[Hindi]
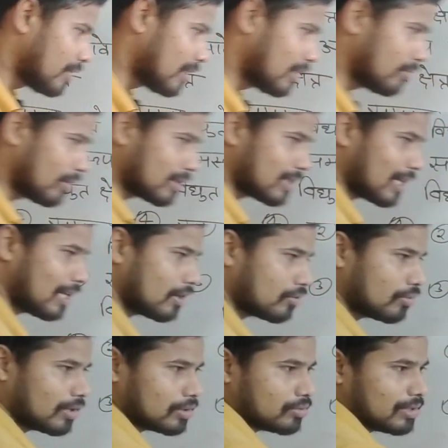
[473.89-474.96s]
यदि वो अचालक
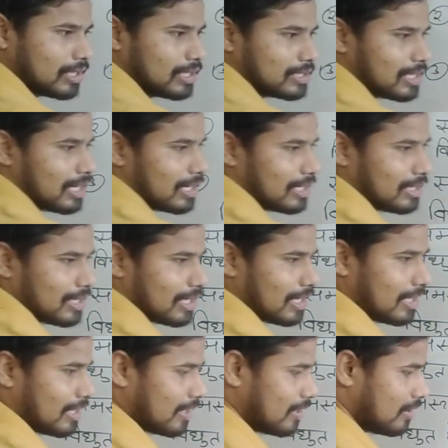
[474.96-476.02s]
होगा तो यहाँ चालक चालकीय
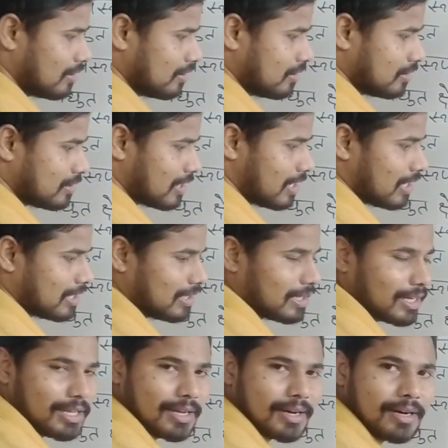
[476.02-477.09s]
क्या जाएगा चालक
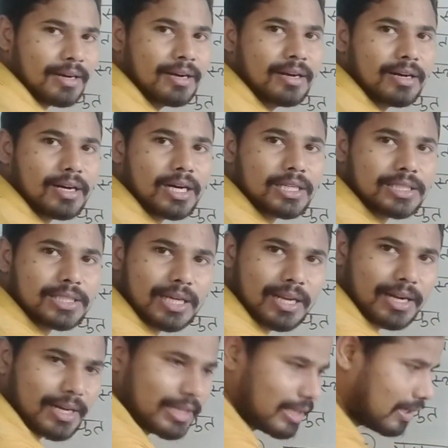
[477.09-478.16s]
चालकीय क्या जाएगा
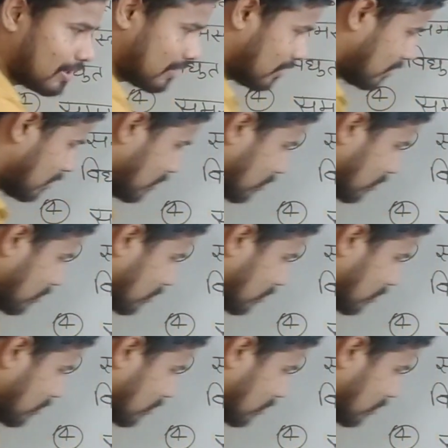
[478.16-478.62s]
अचालक आ जाएगा